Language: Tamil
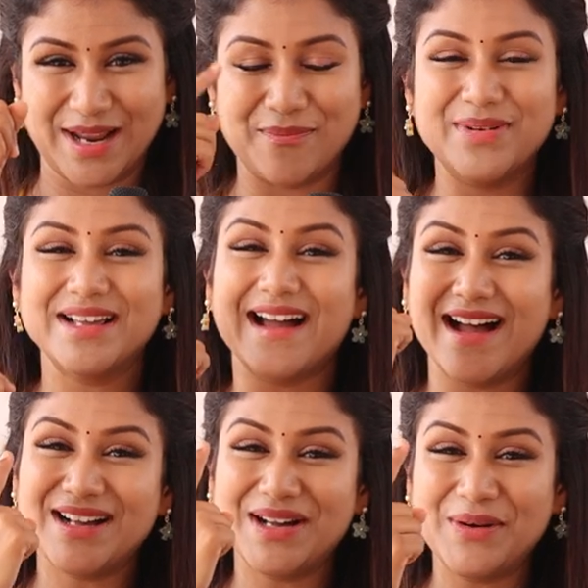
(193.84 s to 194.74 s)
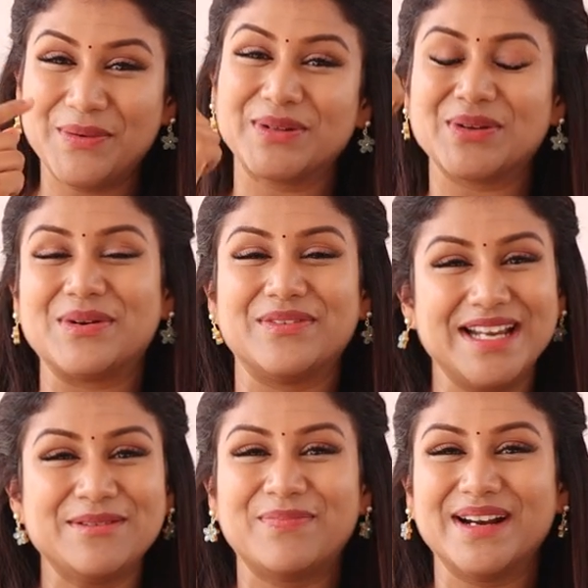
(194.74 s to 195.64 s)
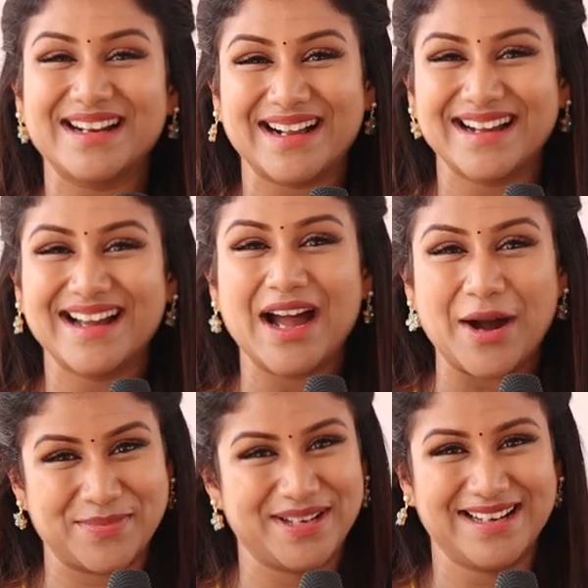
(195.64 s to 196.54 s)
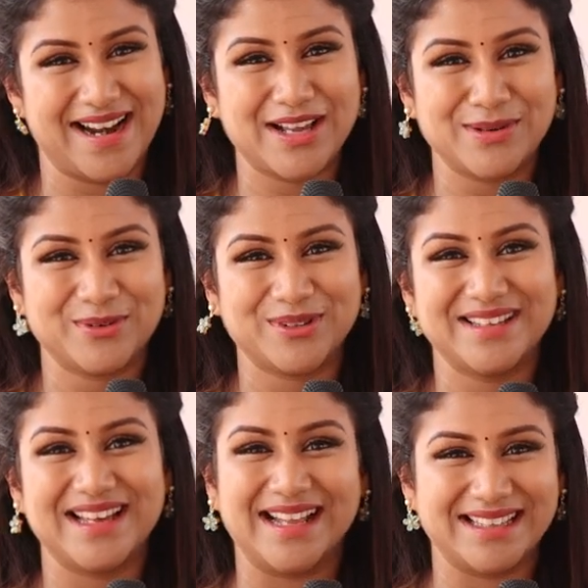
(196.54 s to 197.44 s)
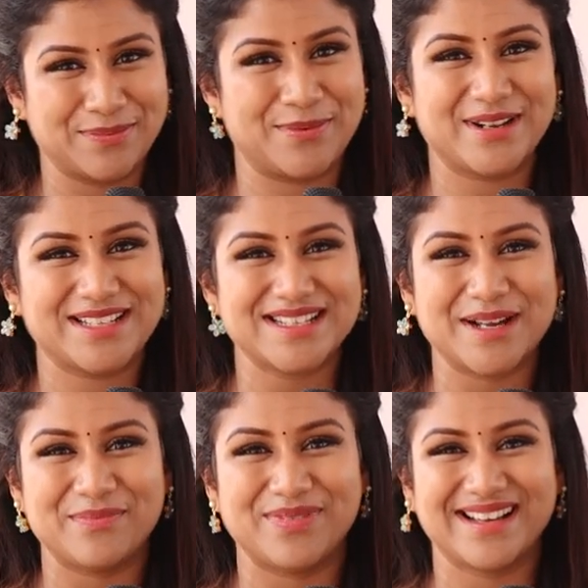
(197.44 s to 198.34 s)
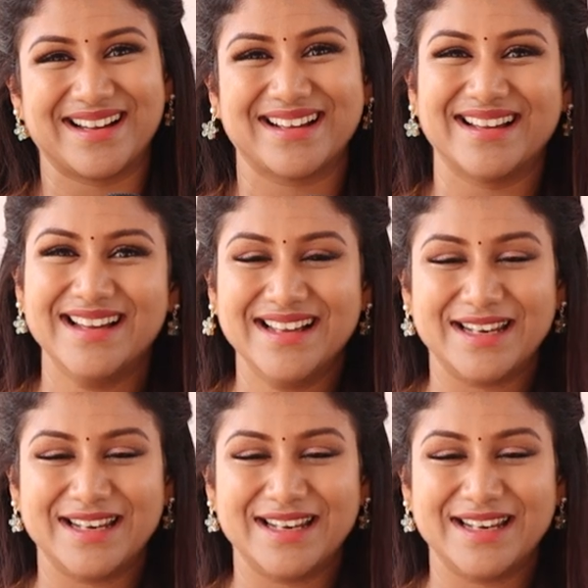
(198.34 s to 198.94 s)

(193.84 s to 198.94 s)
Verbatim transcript: நம்மளுக்காக ஒருத்தவங்க வெயிட் பண்ணுறாங்க அப்படின்னு நினைக்கும் போது அந்த ப்ரொடக்ஷன் கம்பெனிக்காக